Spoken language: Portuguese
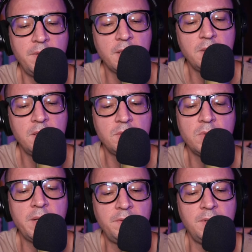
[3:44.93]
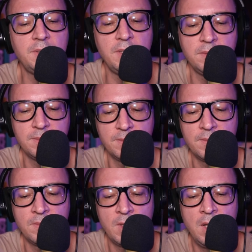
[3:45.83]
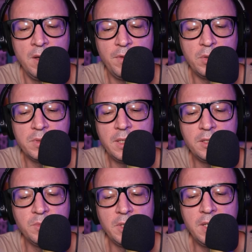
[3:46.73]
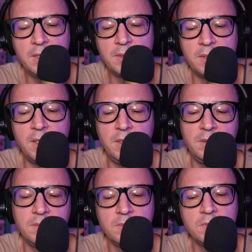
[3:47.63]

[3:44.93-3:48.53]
ver se suaviza. Foram tantas mudanças em.